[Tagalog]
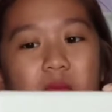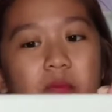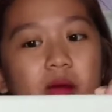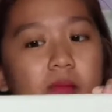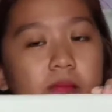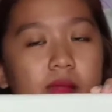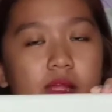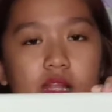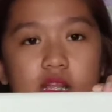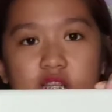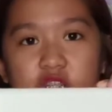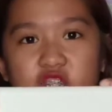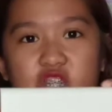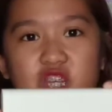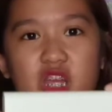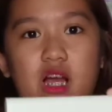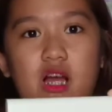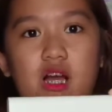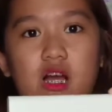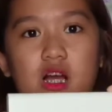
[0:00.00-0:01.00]
mabilis
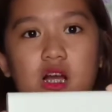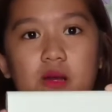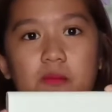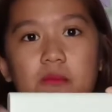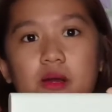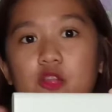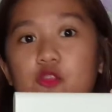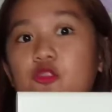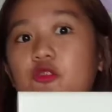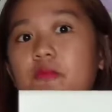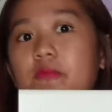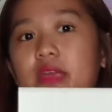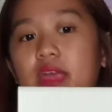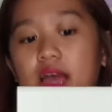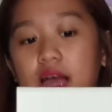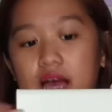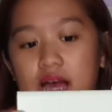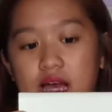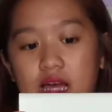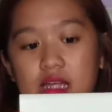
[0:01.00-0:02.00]
siyang
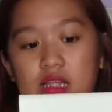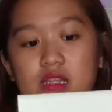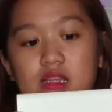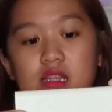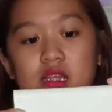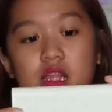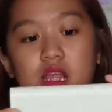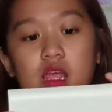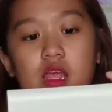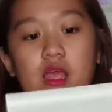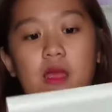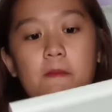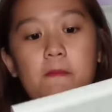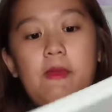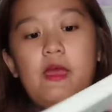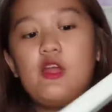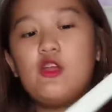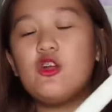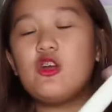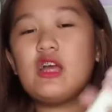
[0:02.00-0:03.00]
madumihan.
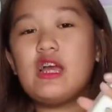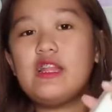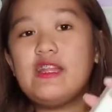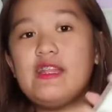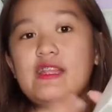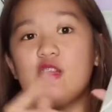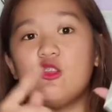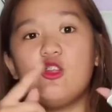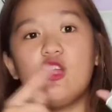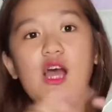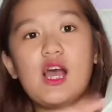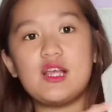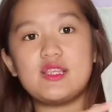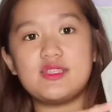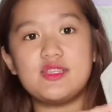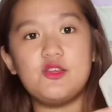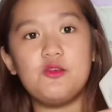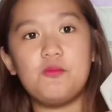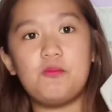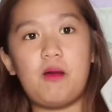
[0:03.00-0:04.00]
Pero ganito na
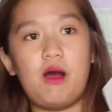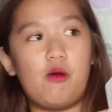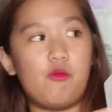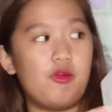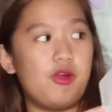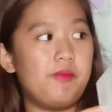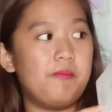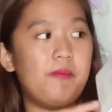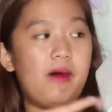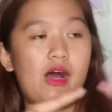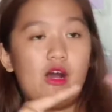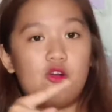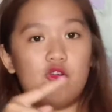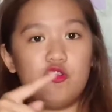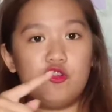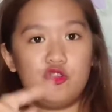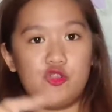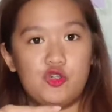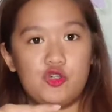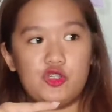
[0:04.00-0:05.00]
kasi yung power bank
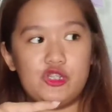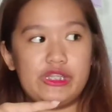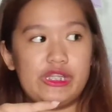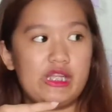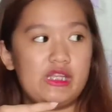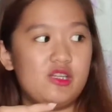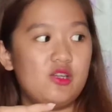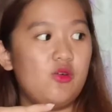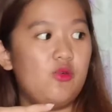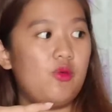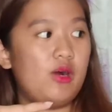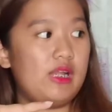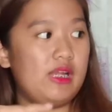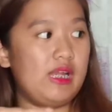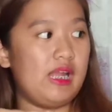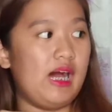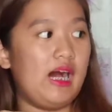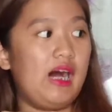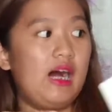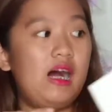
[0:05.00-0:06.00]
ko noon na
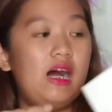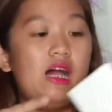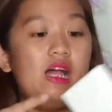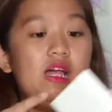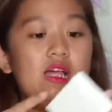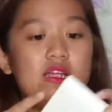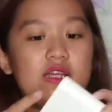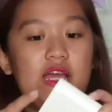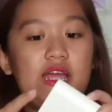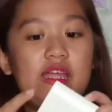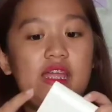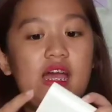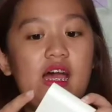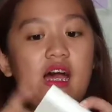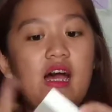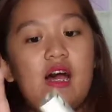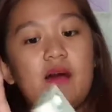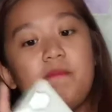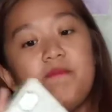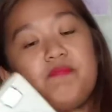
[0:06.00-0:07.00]
nawala.
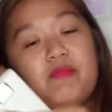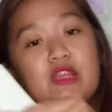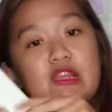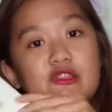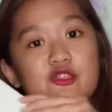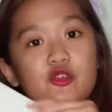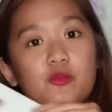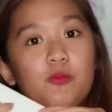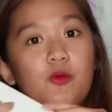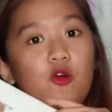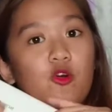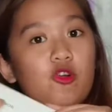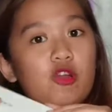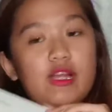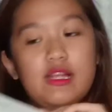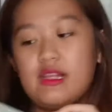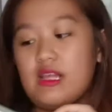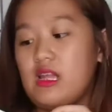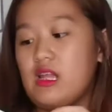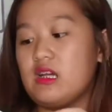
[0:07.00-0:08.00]
Kaya subok ko
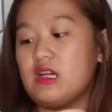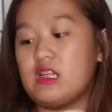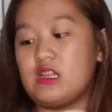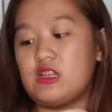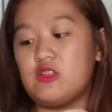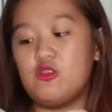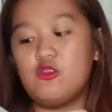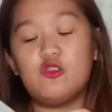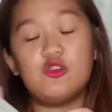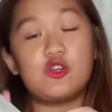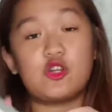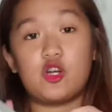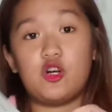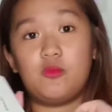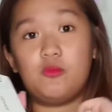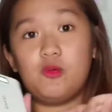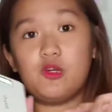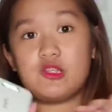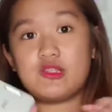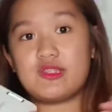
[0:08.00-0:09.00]
na talaga tong
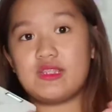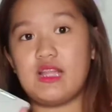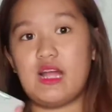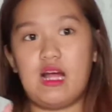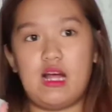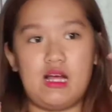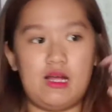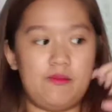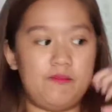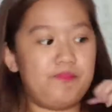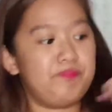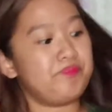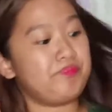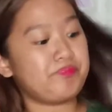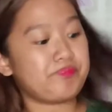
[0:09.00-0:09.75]
Romos na